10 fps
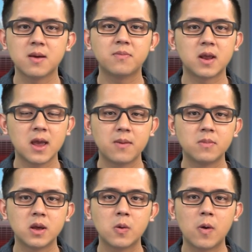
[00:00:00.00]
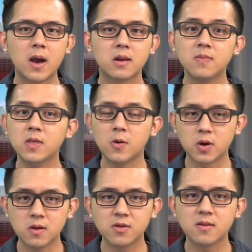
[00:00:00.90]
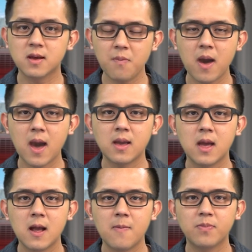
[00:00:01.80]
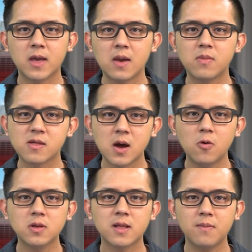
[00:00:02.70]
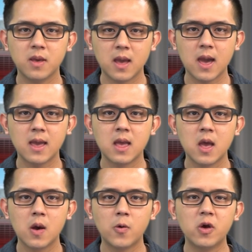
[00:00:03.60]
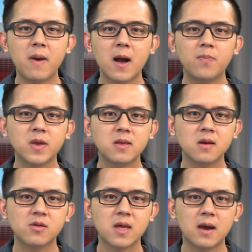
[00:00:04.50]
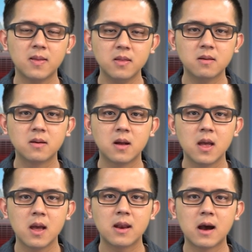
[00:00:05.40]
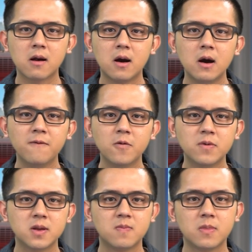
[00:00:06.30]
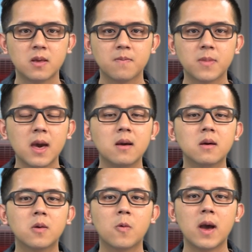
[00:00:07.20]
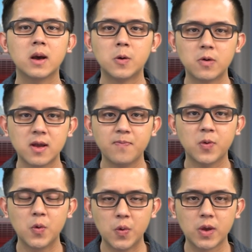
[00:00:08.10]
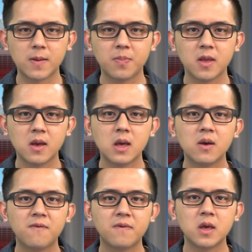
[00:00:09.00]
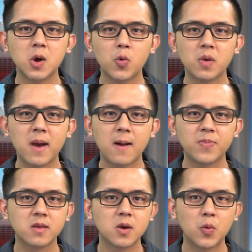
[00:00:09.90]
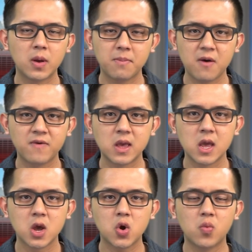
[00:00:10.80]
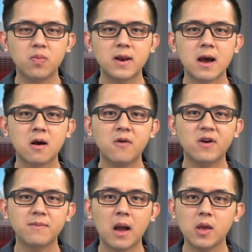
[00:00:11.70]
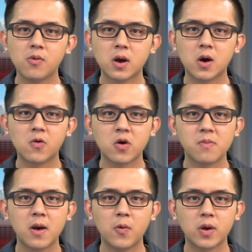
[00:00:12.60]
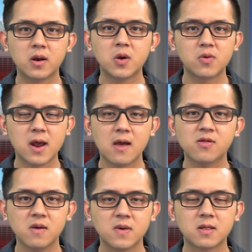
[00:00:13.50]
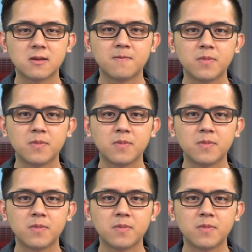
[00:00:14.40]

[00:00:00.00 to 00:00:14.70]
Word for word: dâm trẻ em liên quan đến nhiều nữ sinh cấp 2, ngày 16 tháng 12, Ủy ban Nhân dân xã Khánh Thượng đã có phúc trình các cơ quan hữu trách của huyện. Phía Ủy ban Nhân dân huyện Ba Vì cũng đã có văn bản yêu cầu công an huyện điều tra xác minh.